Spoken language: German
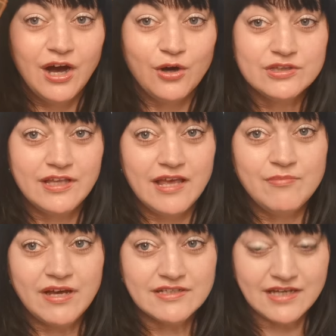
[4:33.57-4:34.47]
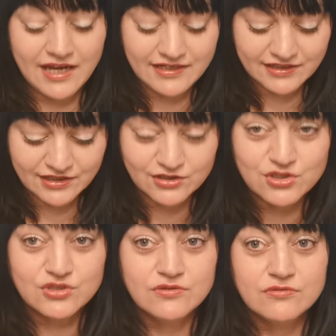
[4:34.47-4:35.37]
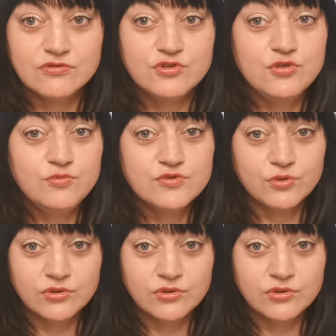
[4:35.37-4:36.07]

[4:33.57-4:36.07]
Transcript: Auch DM hat ja einige Tubes